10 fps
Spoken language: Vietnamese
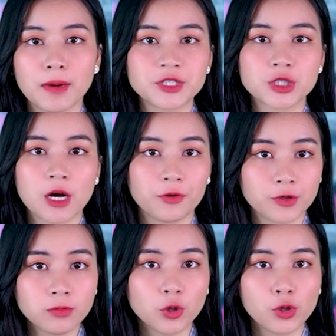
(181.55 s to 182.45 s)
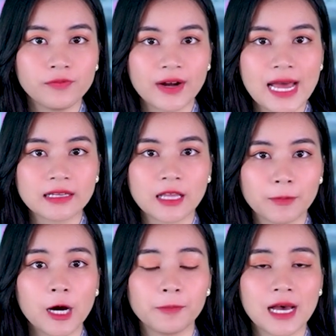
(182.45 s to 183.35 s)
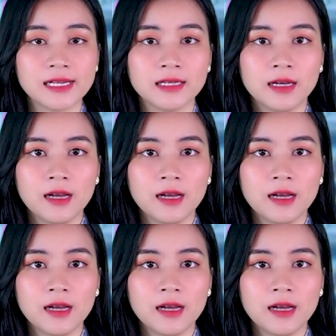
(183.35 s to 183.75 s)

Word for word: Moscow rút lui và đang tập hợp lại.